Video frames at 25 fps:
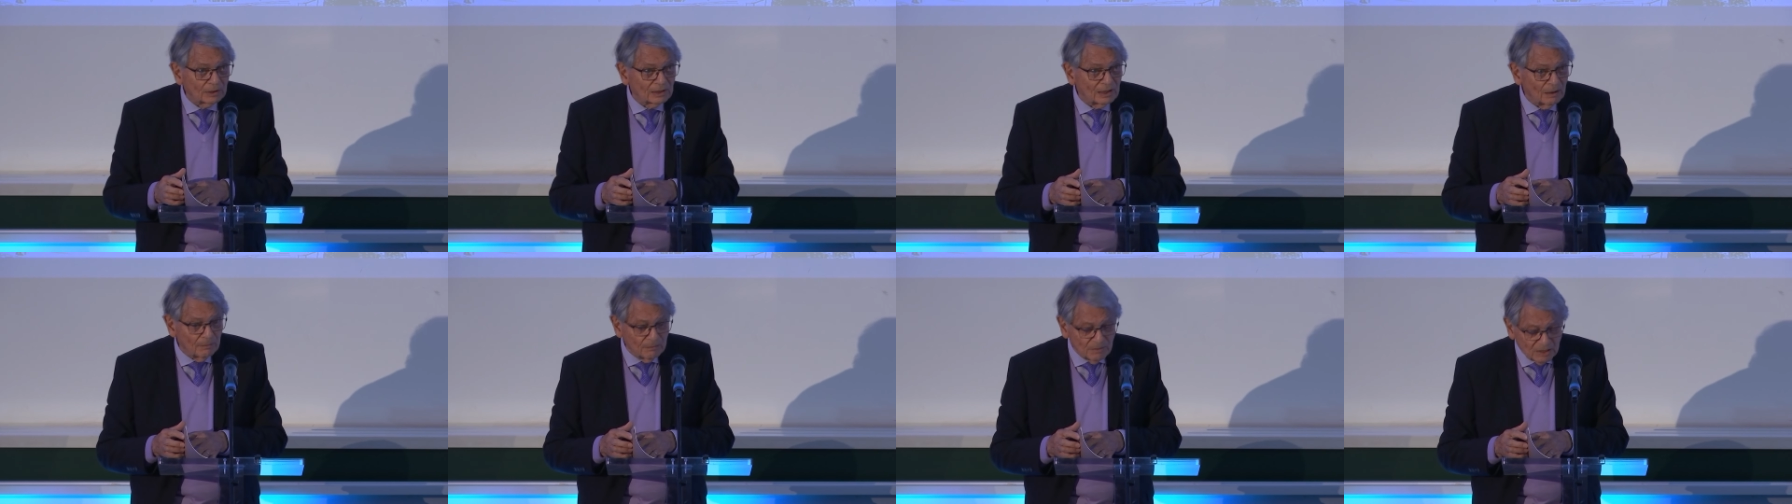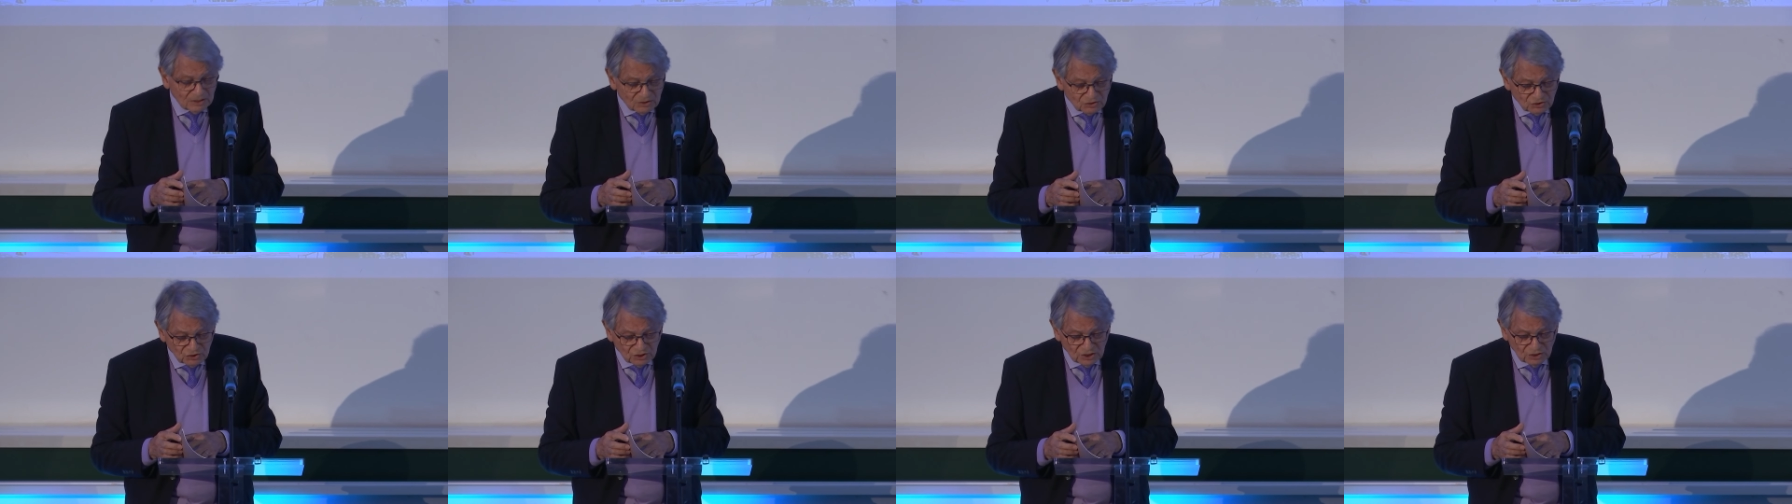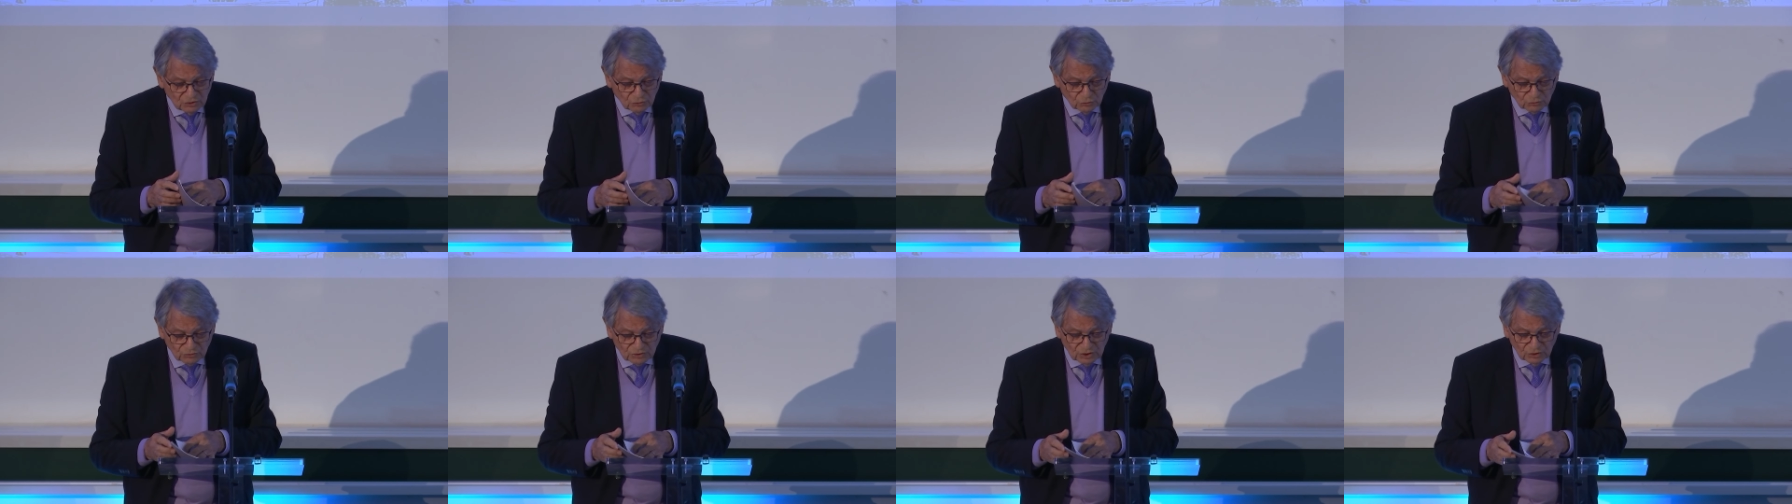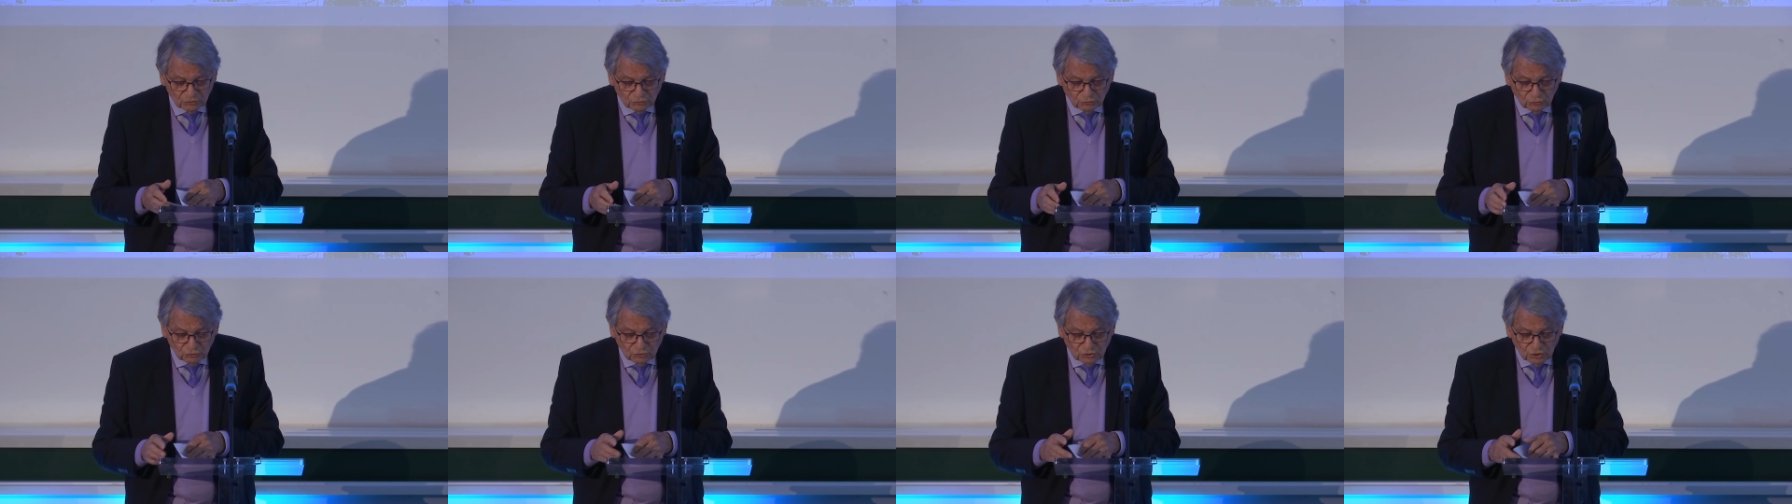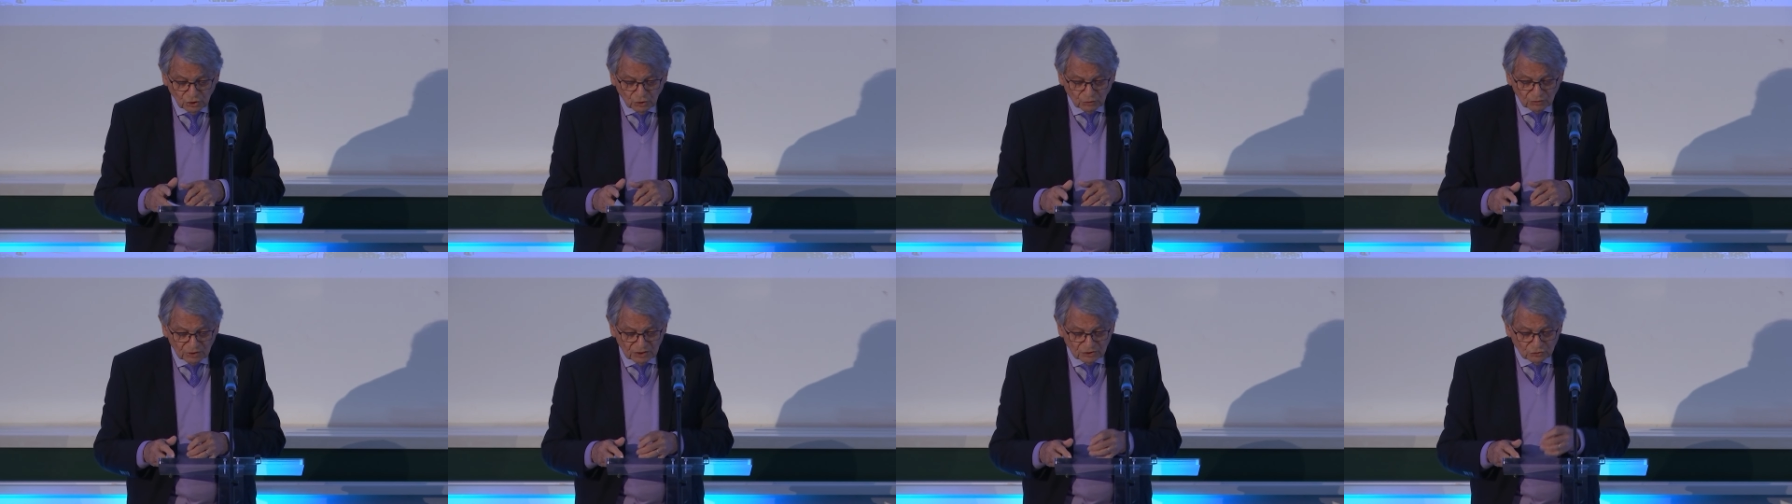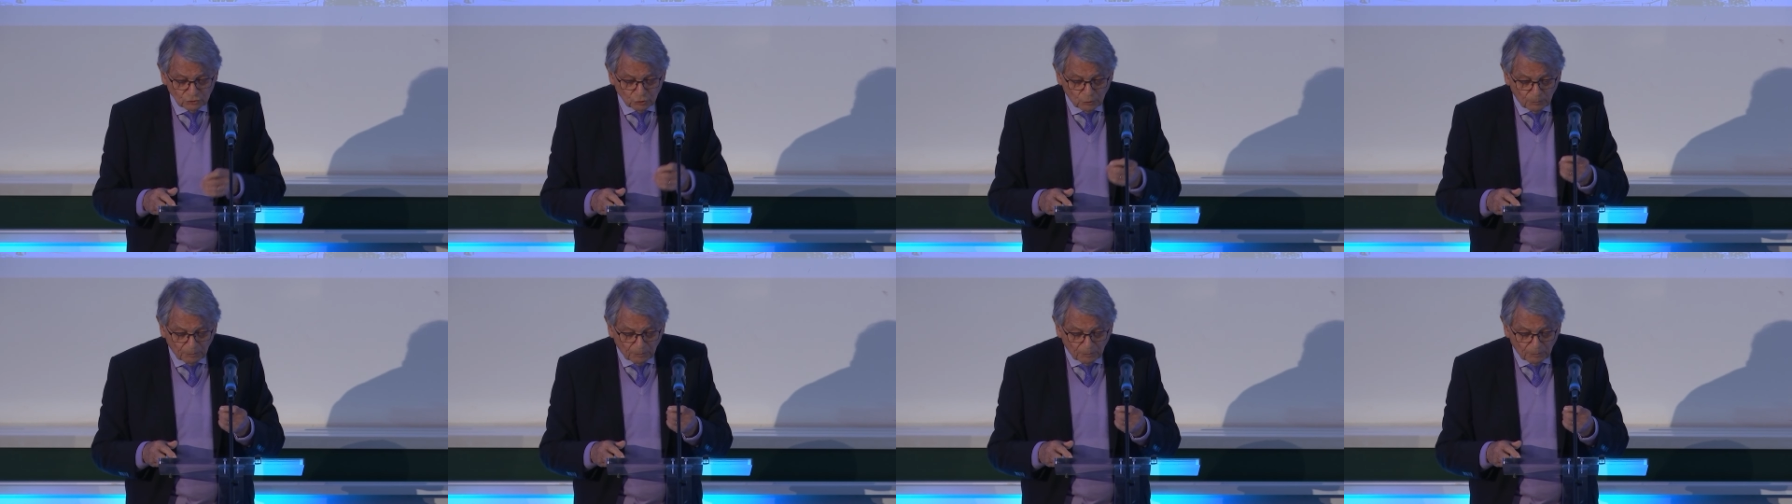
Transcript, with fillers: de la médecine aux étudiants qui se